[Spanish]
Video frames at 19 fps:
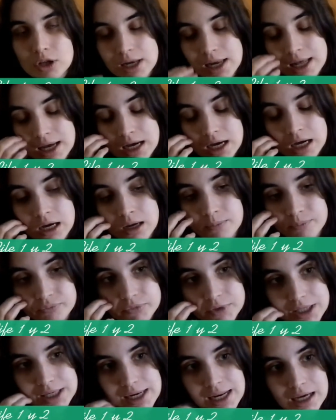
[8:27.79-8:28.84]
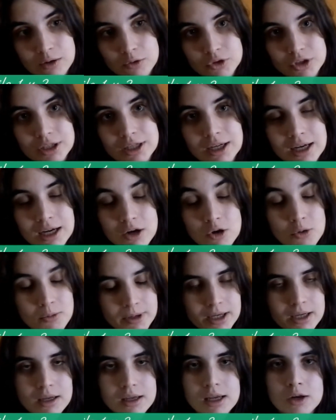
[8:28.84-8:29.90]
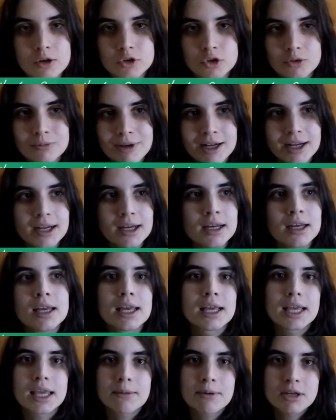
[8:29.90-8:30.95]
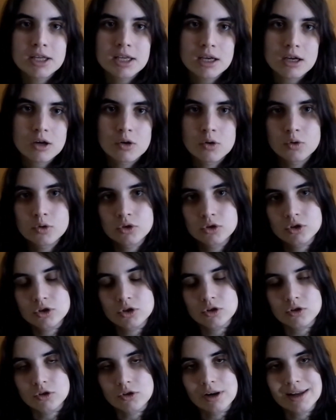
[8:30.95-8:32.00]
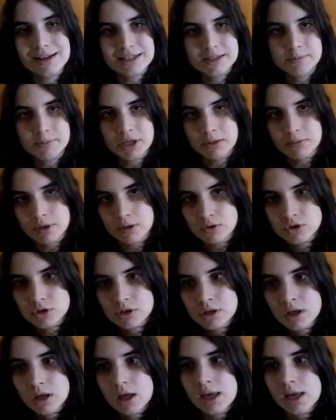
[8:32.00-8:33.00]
la, otra obra, el otro manga, que venía junto con las previews.